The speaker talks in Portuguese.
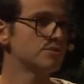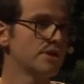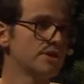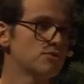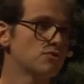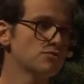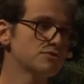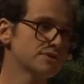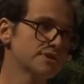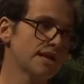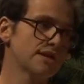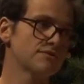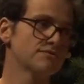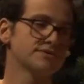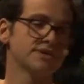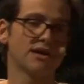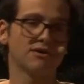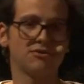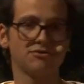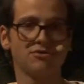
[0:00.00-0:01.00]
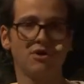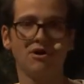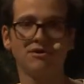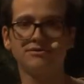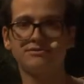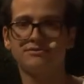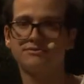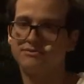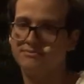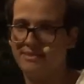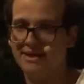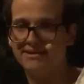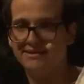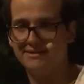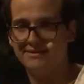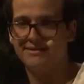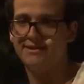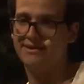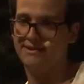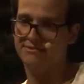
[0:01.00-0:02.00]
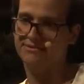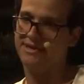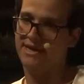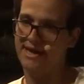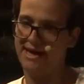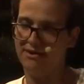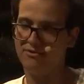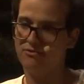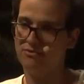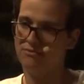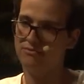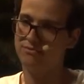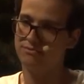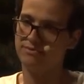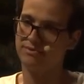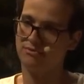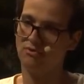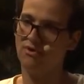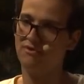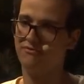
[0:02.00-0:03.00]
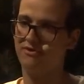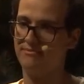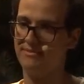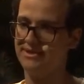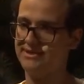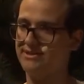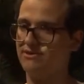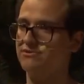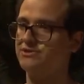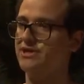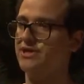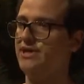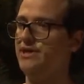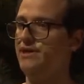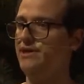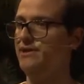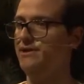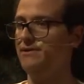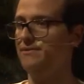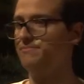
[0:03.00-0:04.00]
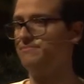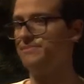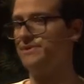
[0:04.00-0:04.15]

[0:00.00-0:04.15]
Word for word: da indústria dos agrotóxicos, mas assim, eu cheguei no, com a informação de que,